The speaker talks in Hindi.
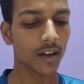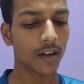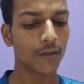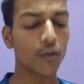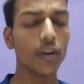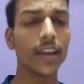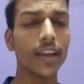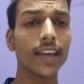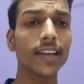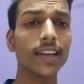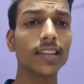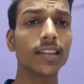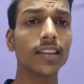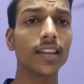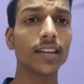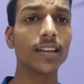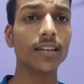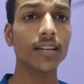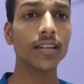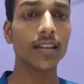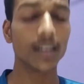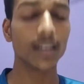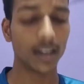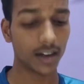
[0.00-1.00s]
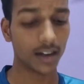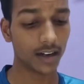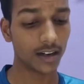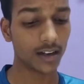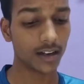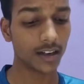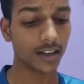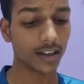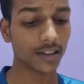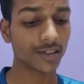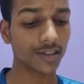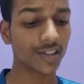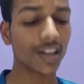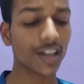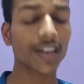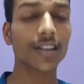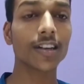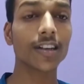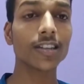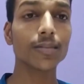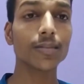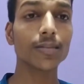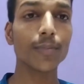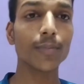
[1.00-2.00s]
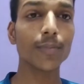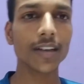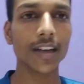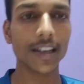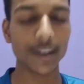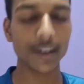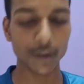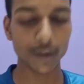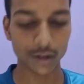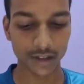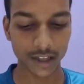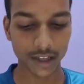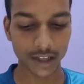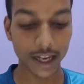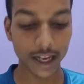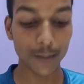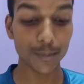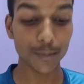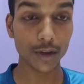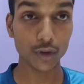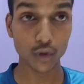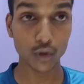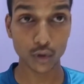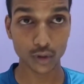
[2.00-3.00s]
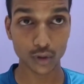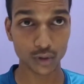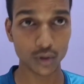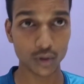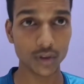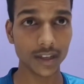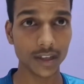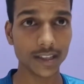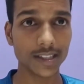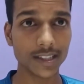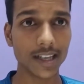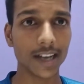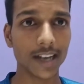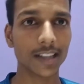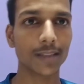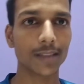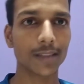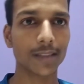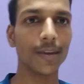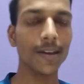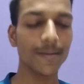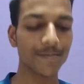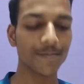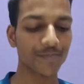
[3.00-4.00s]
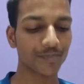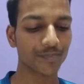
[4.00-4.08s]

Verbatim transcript: वो एक दिन आ, सर्कस में गए होते हैं अपने दोस्तों के साथ में